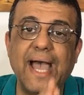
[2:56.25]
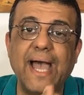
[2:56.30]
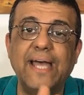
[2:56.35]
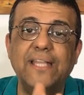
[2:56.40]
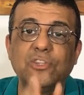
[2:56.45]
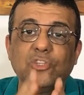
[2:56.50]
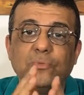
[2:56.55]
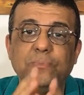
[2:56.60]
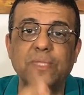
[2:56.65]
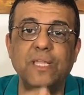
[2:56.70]

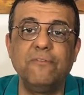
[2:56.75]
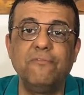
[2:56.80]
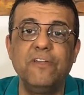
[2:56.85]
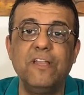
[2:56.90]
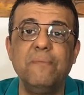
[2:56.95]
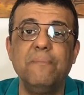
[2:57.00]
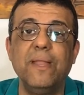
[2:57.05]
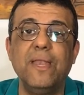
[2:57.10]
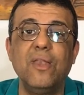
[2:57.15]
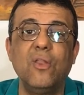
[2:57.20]
عدوا من
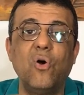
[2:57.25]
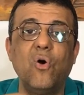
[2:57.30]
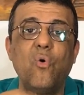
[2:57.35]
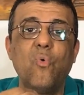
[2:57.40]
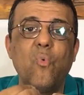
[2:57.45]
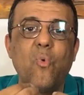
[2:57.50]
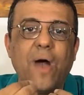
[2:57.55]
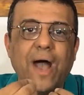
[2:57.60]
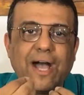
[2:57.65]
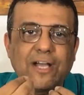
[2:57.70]
الفيلم اللي
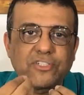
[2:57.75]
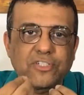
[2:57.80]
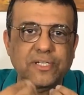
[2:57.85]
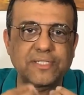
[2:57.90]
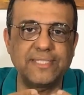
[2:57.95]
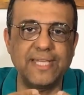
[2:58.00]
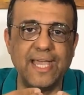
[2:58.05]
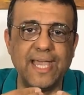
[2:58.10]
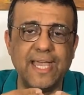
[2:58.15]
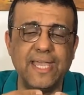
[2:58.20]
هو عشر
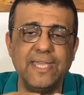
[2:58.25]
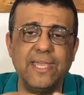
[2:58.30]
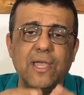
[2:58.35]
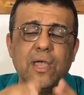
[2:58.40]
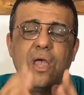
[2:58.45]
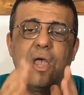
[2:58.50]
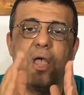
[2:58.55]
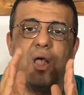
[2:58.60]
دقايق